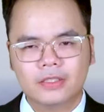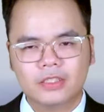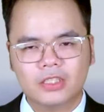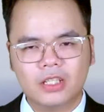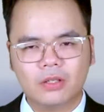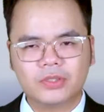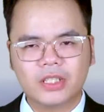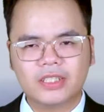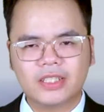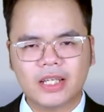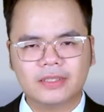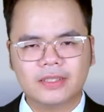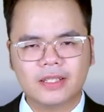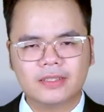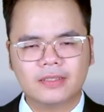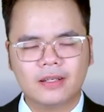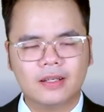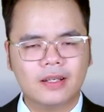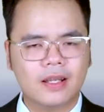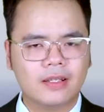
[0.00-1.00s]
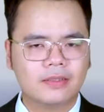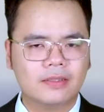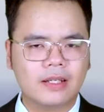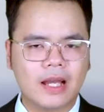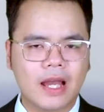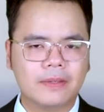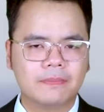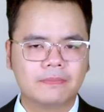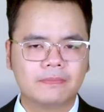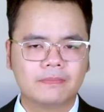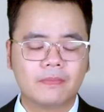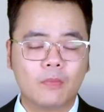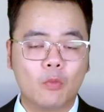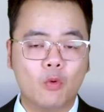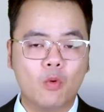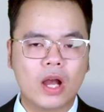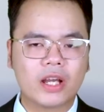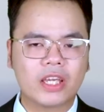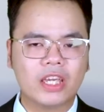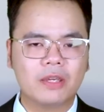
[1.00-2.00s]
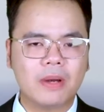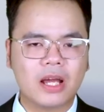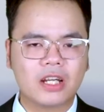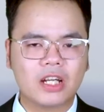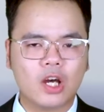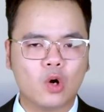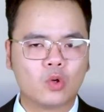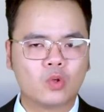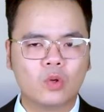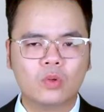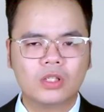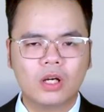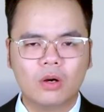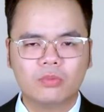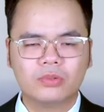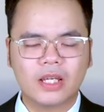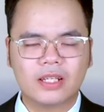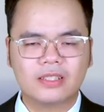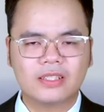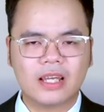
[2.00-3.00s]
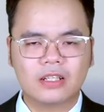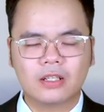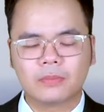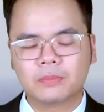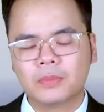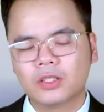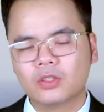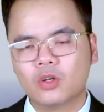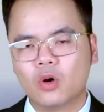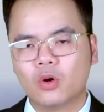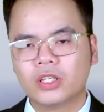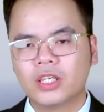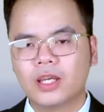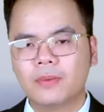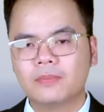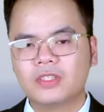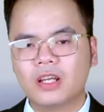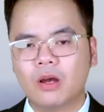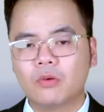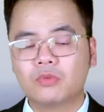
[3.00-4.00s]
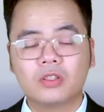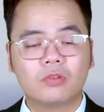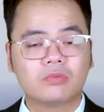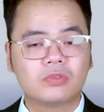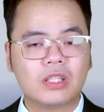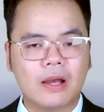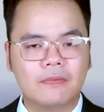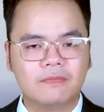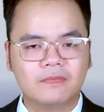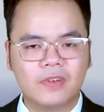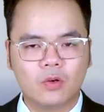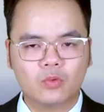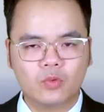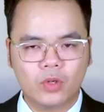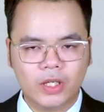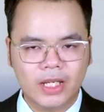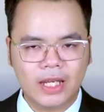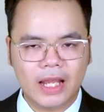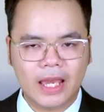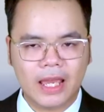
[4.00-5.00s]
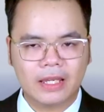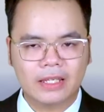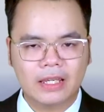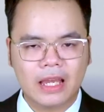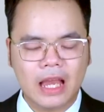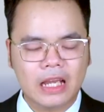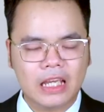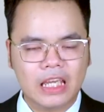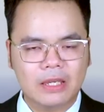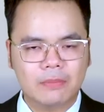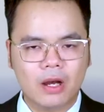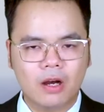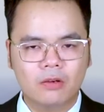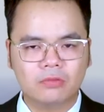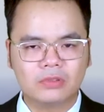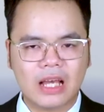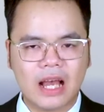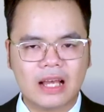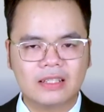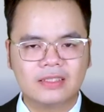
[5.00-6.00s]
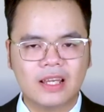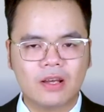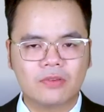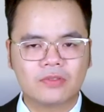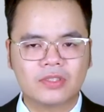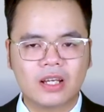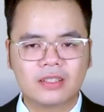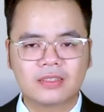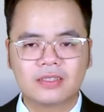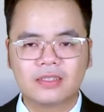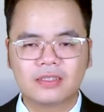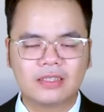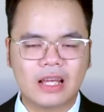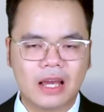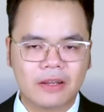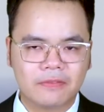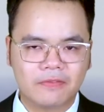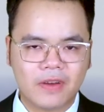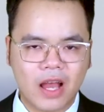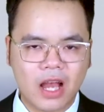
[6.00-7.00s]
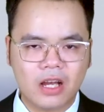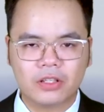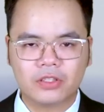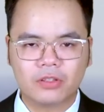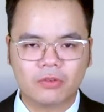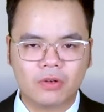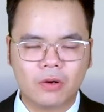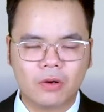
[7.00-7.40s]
Trong chiến tranh thế giới lần thứ hai, Hoa Kỳ ban đầu cũng không nhận ra được mức độ nghiêm trọng trong tham vọng của Hitler khi mà ông ta gieo rắc sự tàn phá ở châu